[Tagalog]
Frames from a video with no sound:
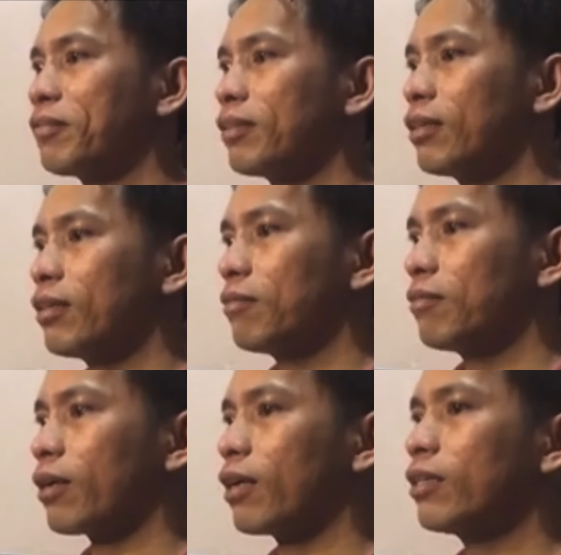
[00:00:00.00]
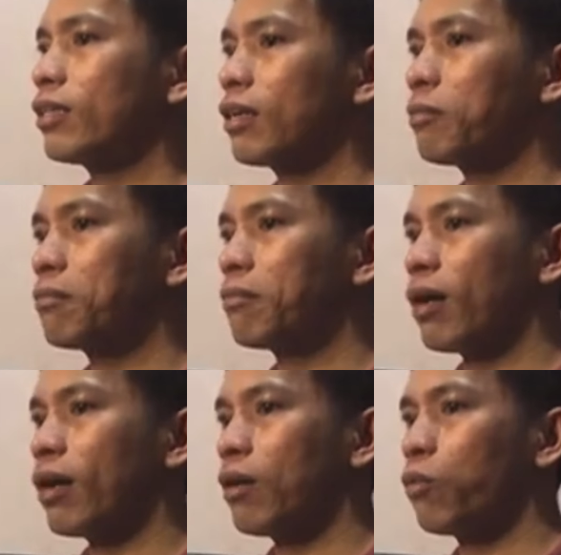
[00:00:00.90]
para hindi naman
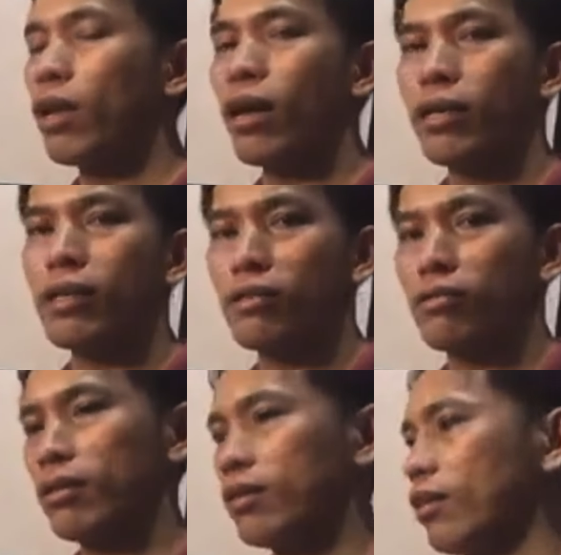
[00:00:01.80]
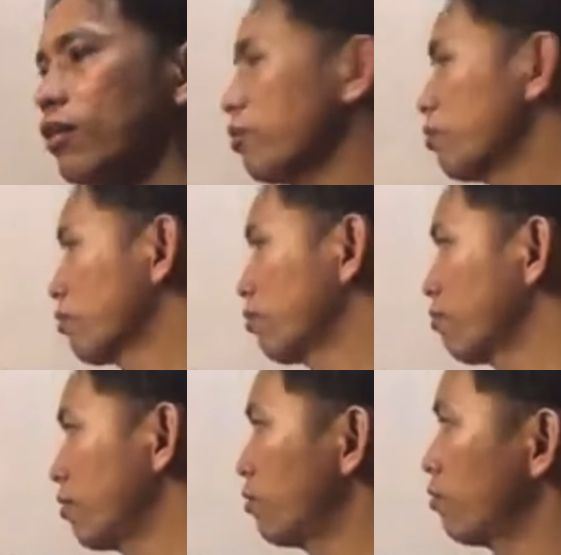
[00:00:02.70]
mawala yung ano yung yung
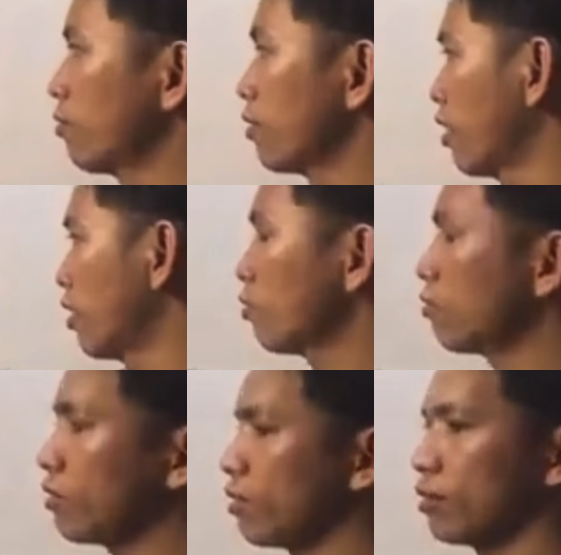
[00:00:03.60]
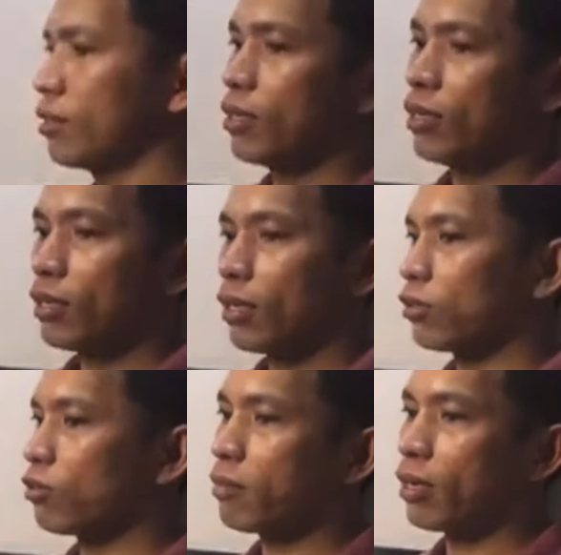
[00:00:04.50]
ganitong ganitong
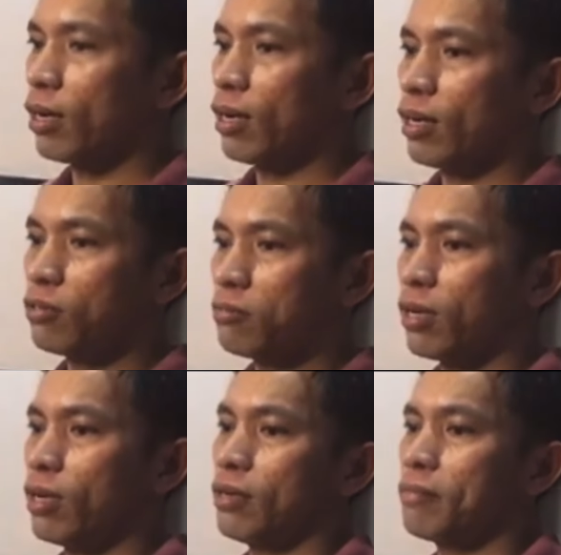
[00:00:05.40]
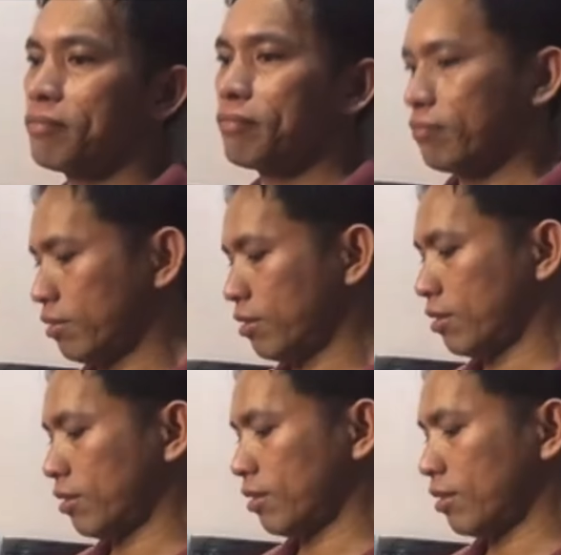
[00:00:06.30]
mga ano mga, mga
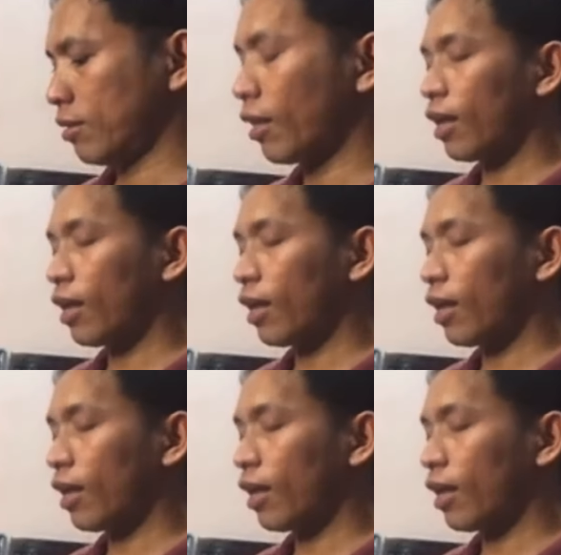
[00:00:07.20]
talent ko.